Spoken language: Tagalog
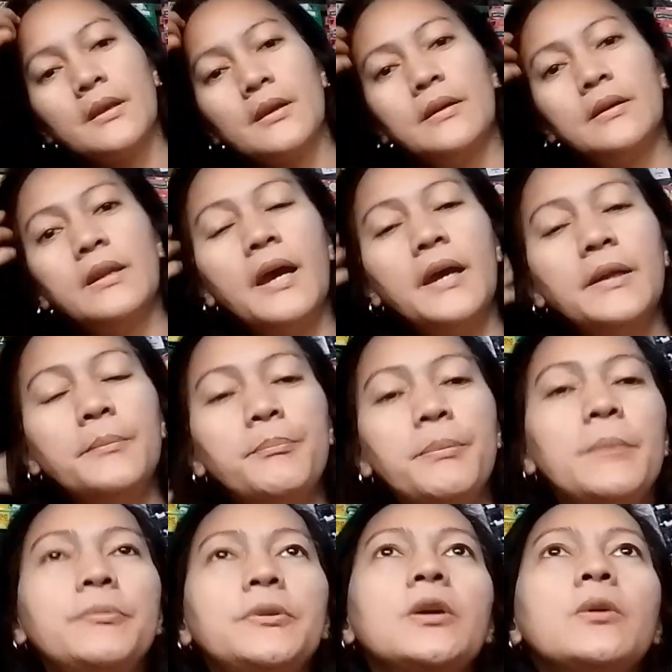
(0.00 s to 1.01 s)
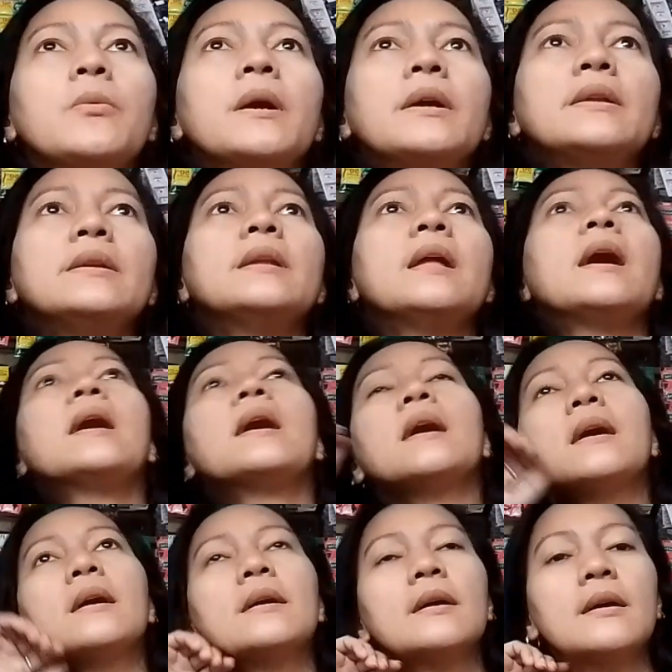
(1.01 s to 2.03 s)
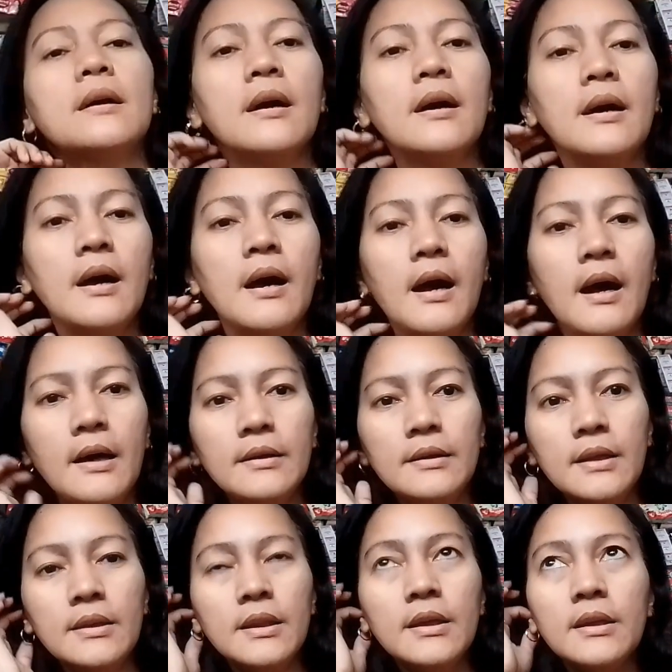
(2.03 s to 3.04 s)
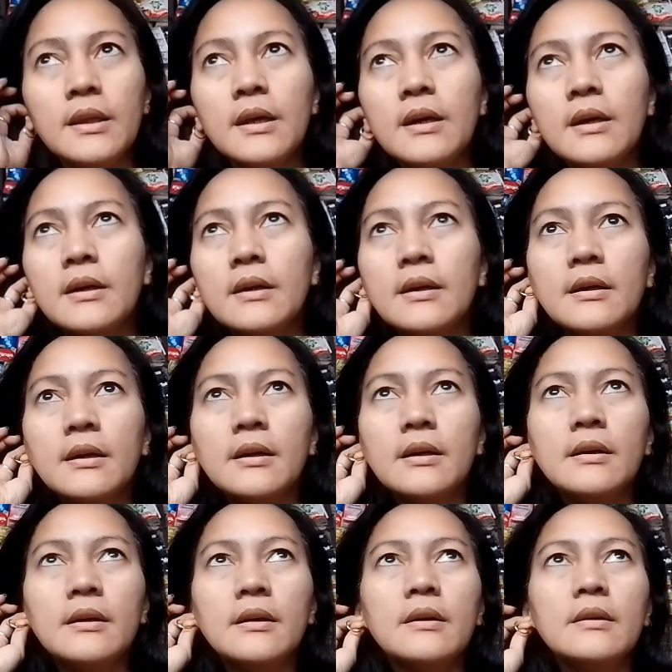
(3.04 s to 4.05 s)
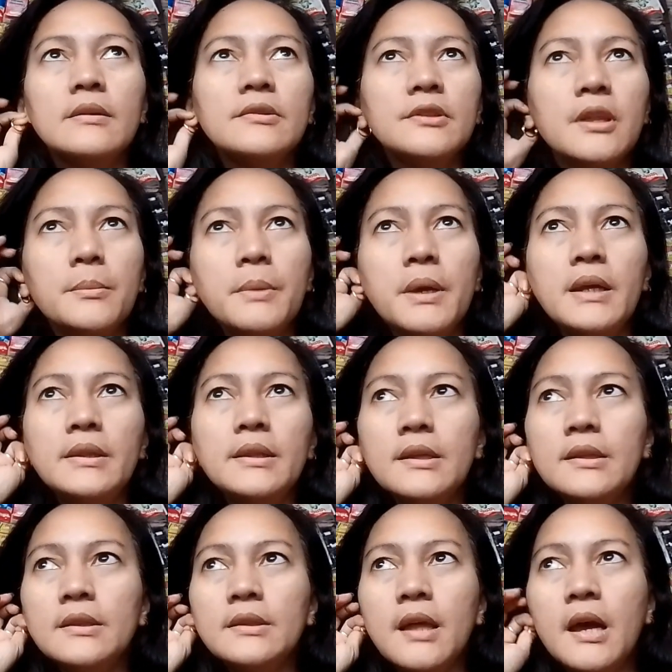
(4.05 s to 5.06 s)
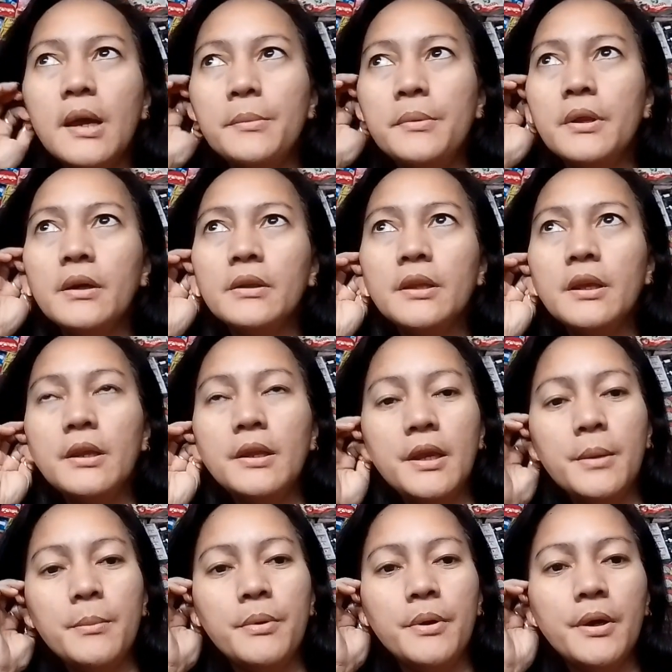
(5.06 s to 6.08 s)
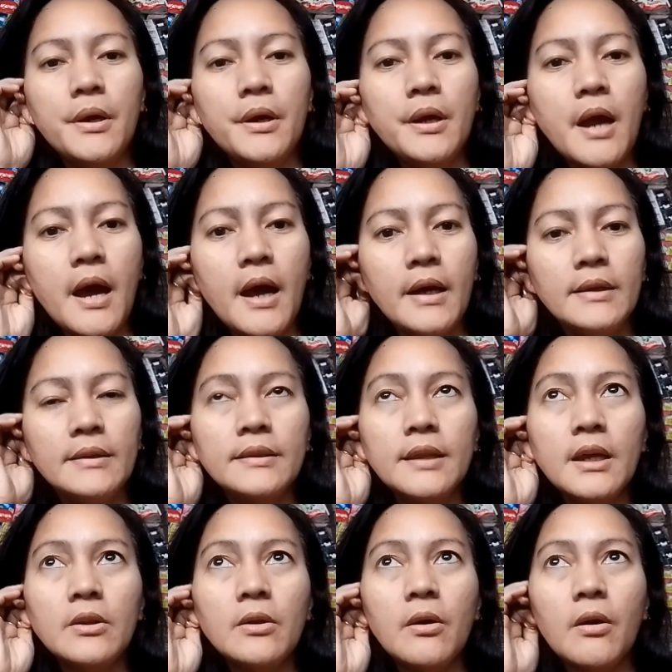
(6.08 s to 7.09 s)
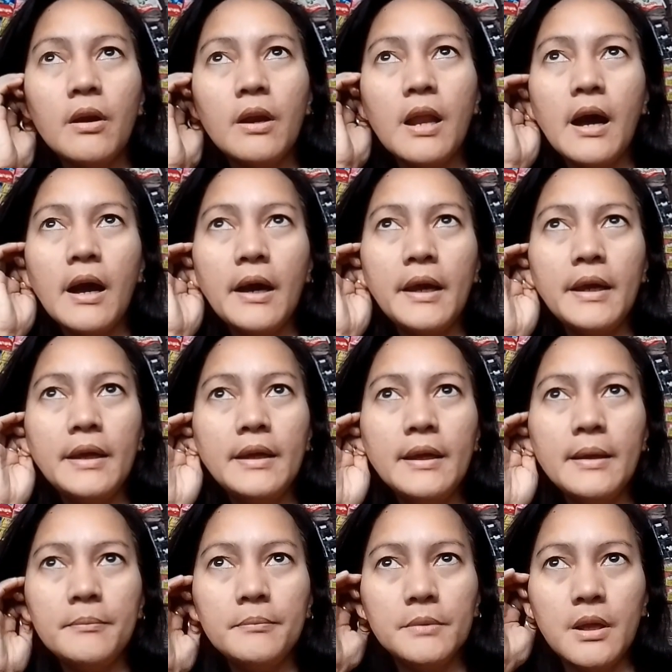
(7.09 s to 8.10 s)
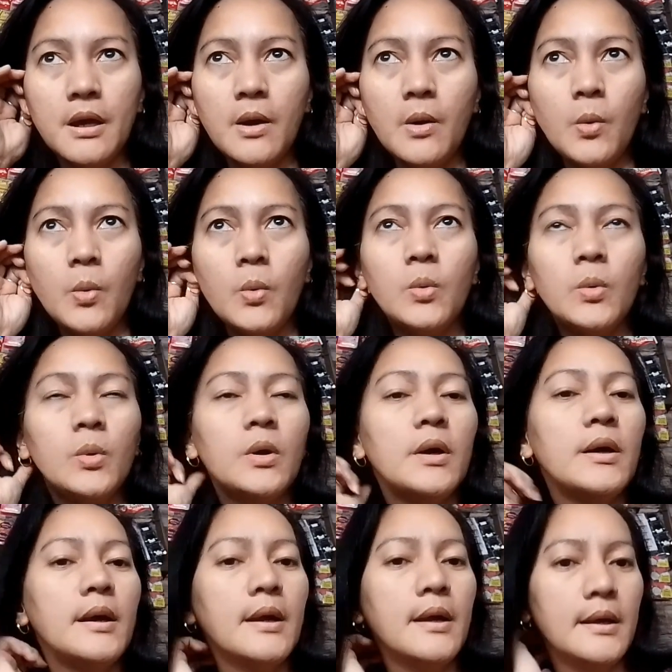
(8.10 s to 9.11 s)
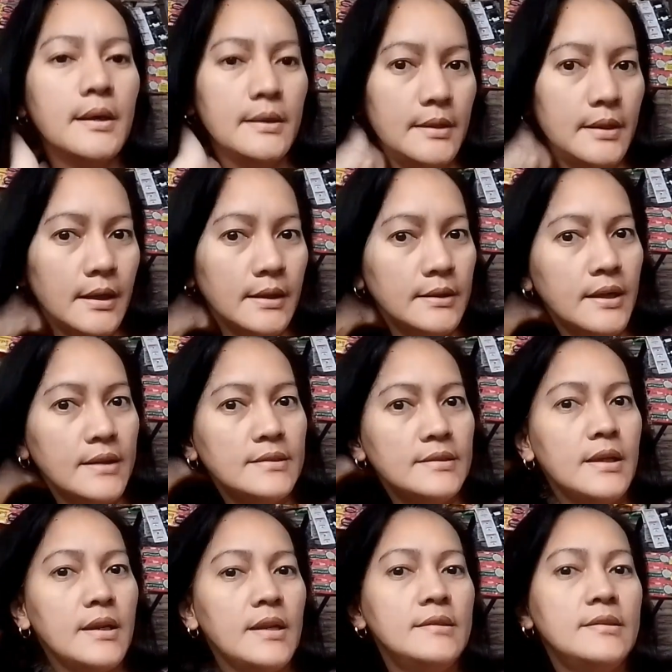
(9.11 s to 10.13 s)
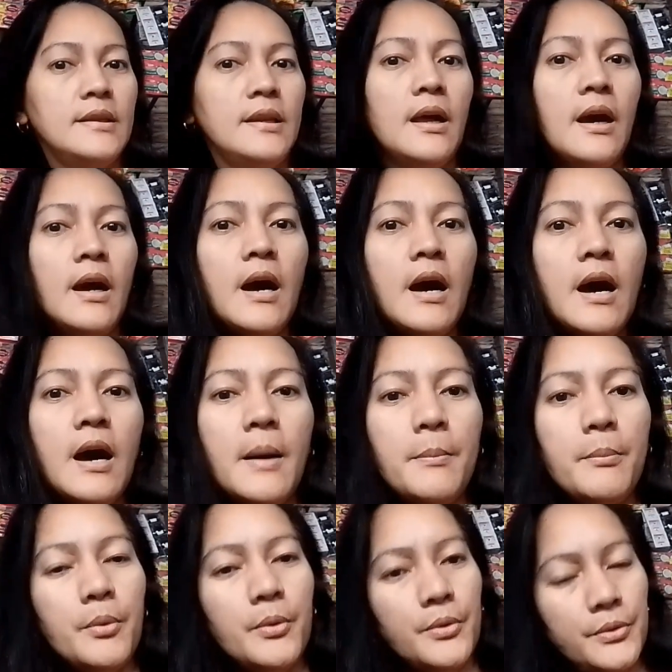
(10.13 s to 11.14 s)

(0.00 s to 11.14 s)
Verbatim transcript: 9.51 na. Ang dating ng estimated time ng deliver ay 10 o'clock a.m. daw. Nag-text na rin sila kahapon.